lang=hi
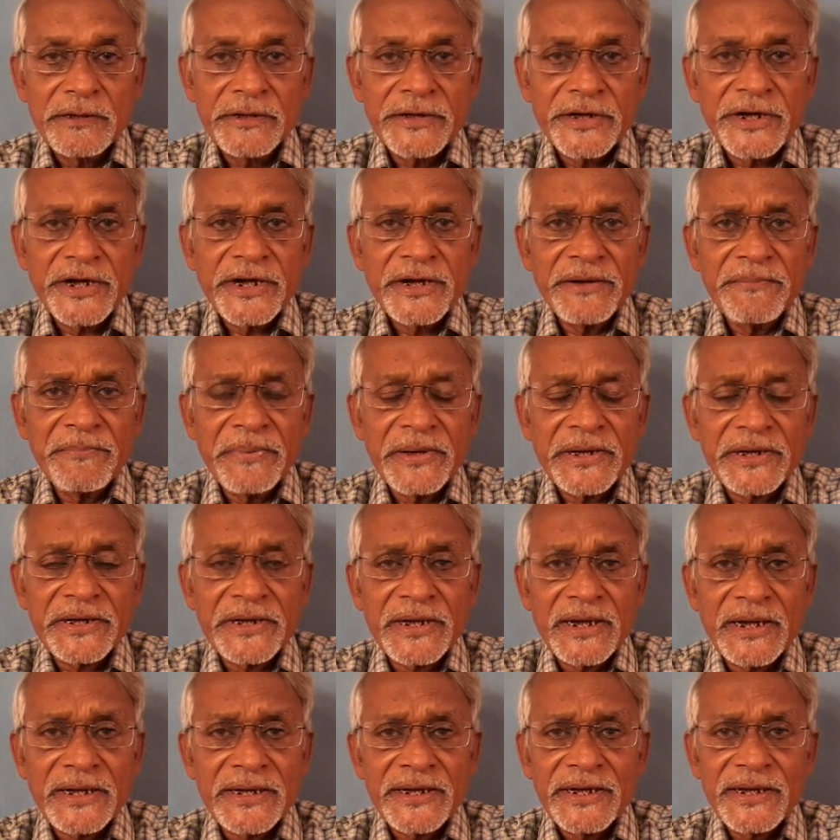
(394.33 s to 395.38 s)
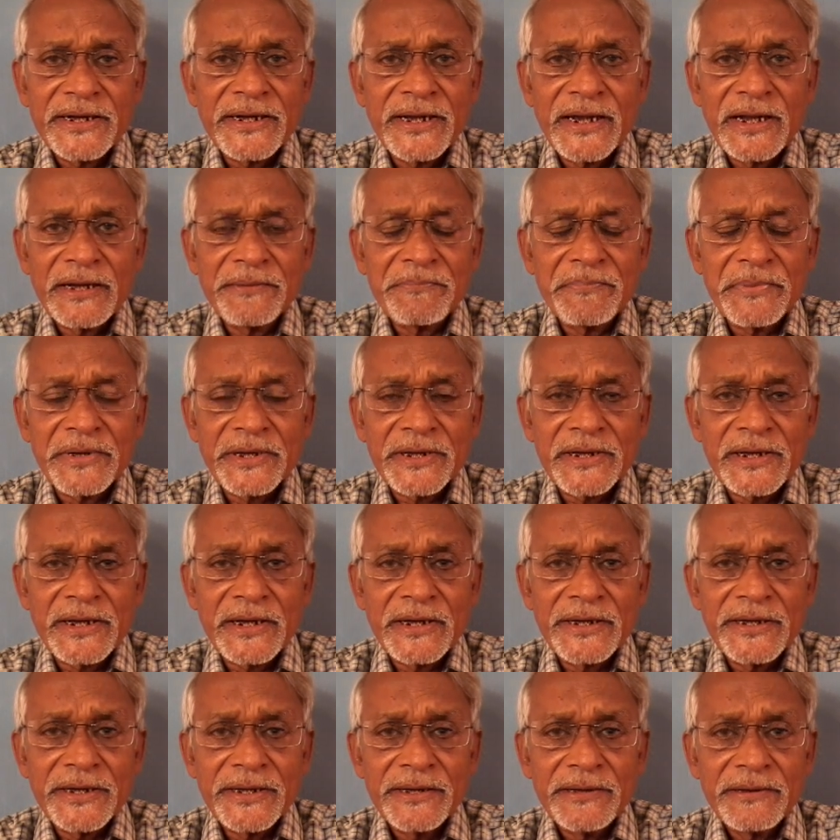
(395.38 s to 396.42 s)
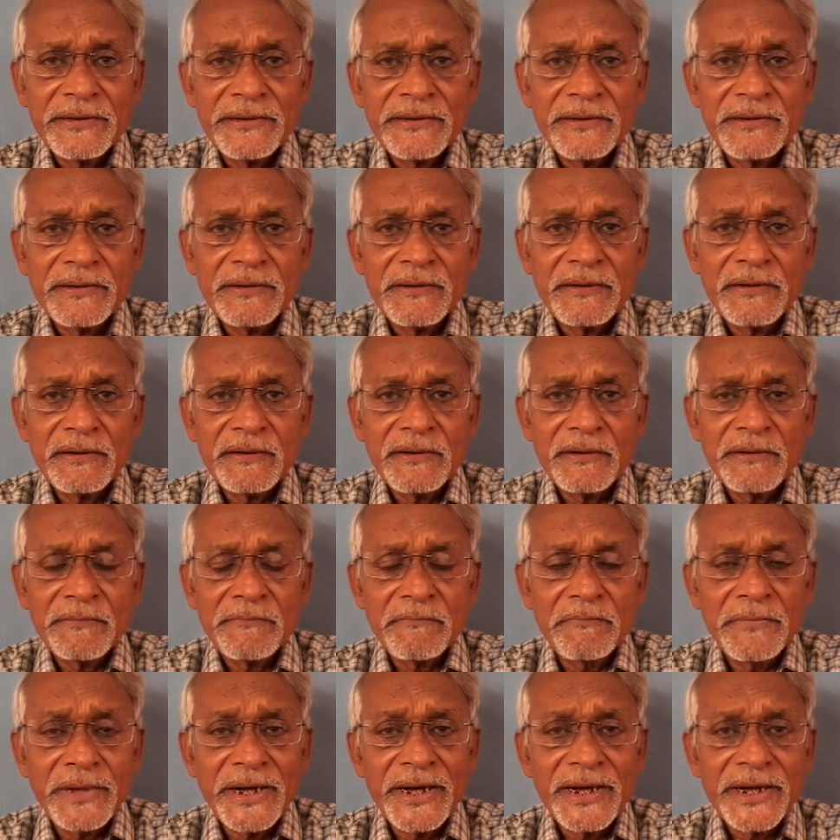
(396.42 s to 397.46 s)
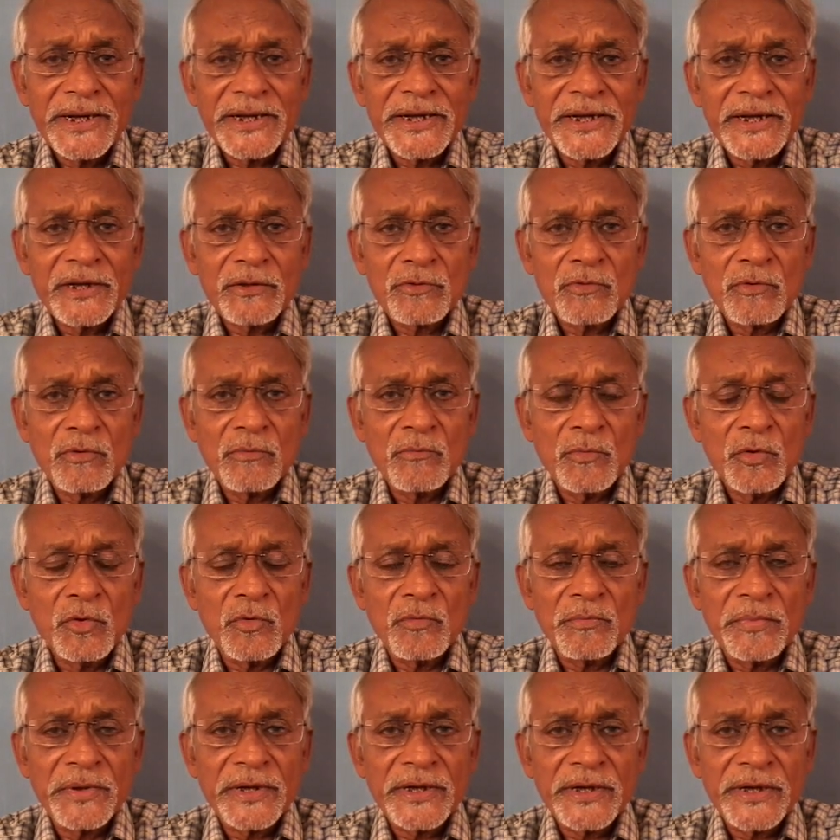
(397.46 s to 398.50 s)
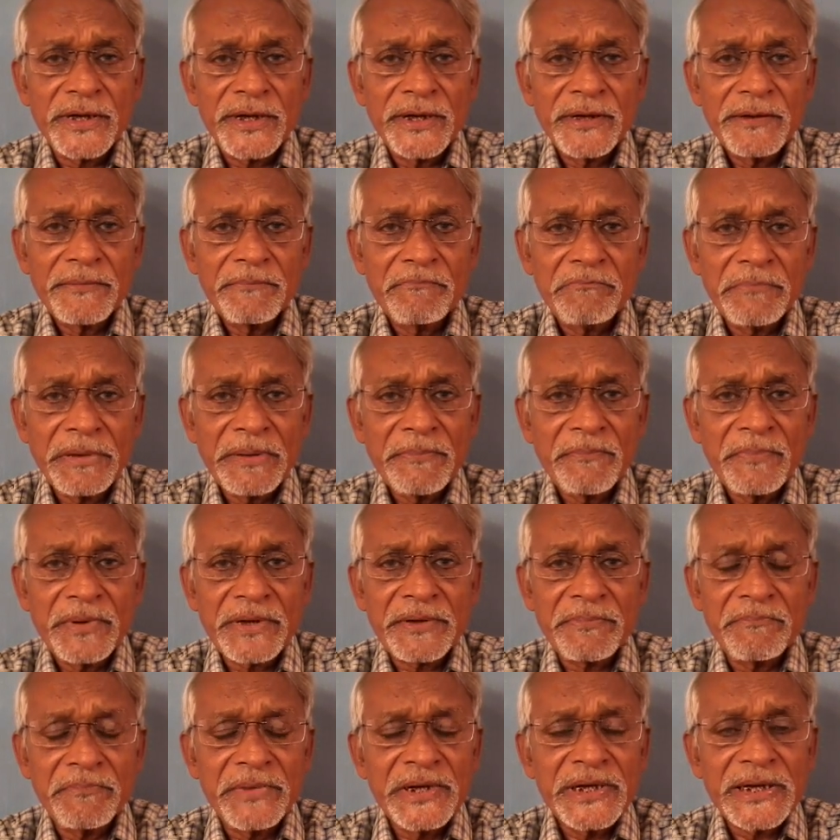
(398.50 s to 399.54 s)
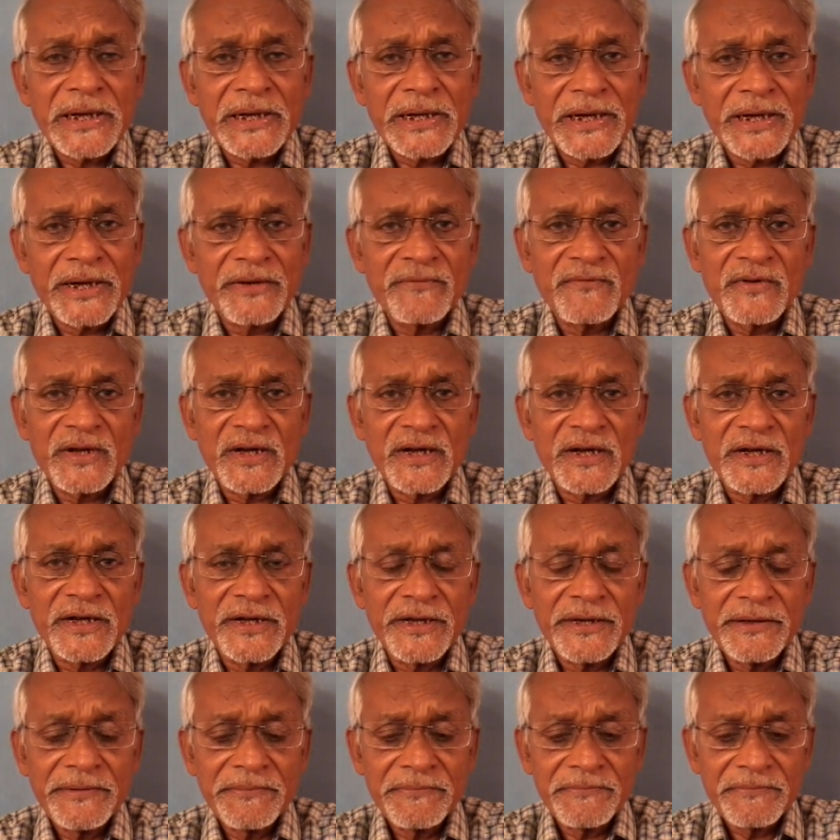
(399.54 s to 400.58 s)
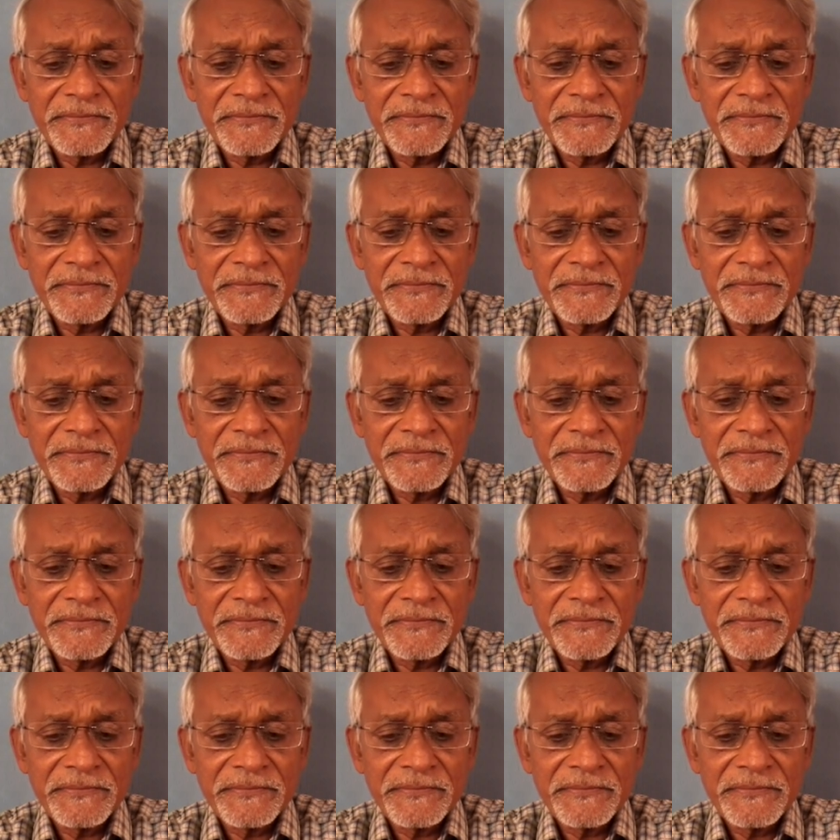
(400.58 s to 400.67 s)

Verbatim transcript: रेड पेन ना ले लाल पेन ना ले ब्लैक या तो ब्लू पेन ले पेपर बिना लाइन वाला ले